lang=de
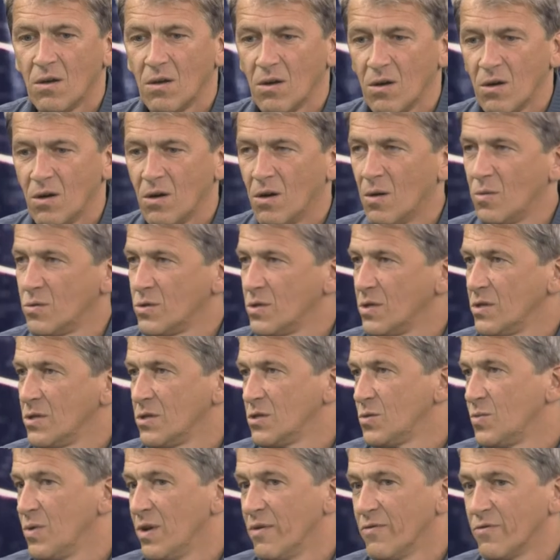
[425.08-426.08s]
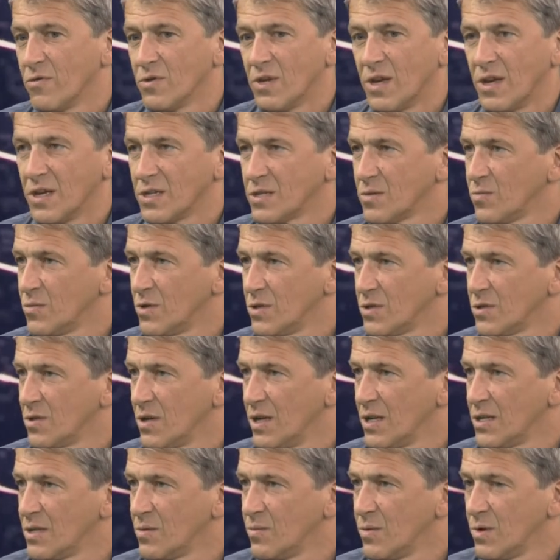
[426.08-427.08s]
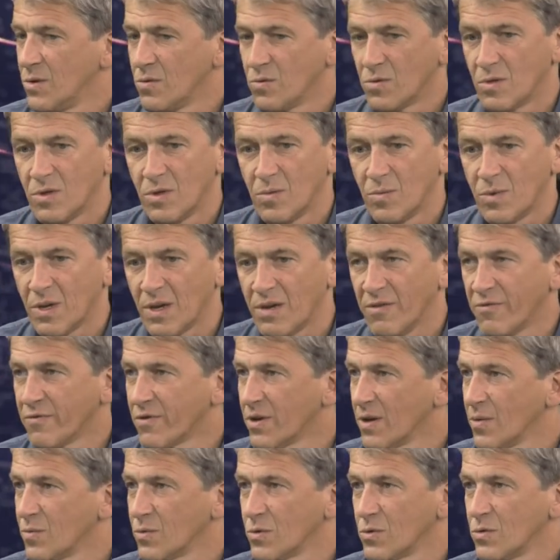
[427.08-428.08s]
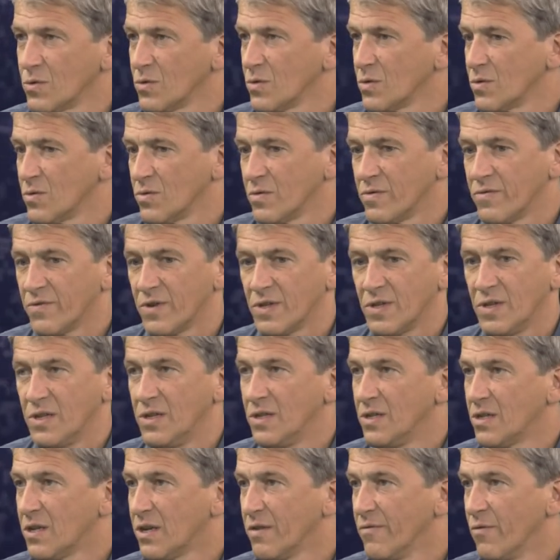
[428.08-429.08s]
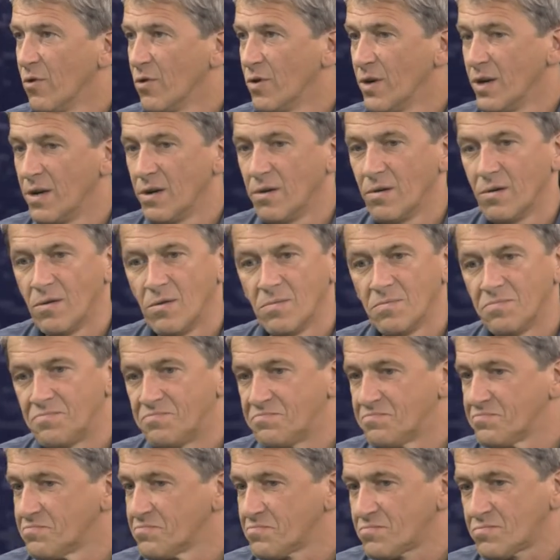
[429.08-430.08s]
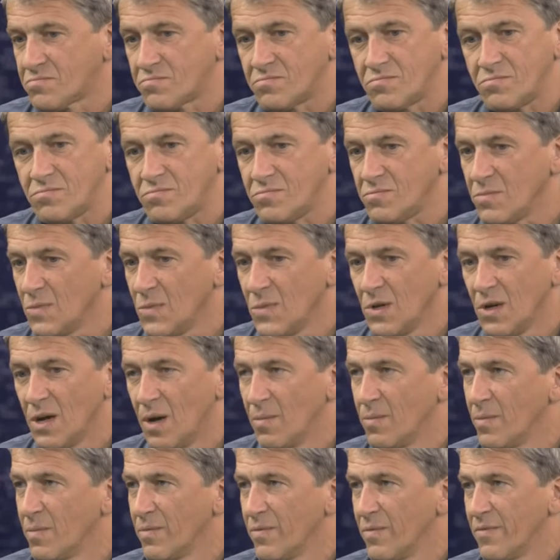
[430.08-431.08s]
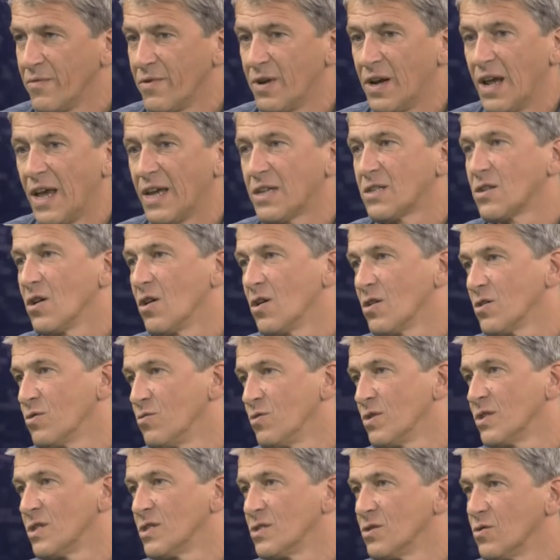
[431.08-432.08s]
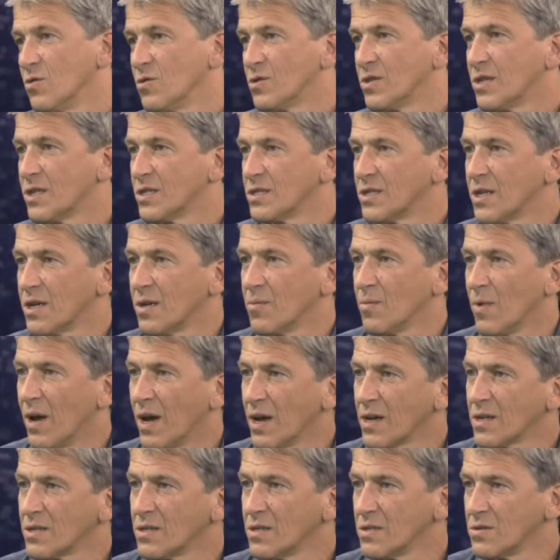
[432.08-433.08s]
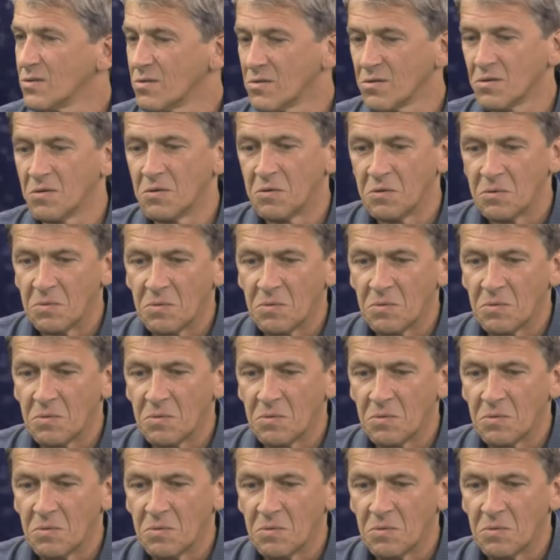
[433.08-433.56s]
äh, haben sie das Spiel von der ersten bis zur letzten Minute im Griff gehabt und, und verdient gewonnen haben vielleicht auch nur das Nötigste gemacht. Also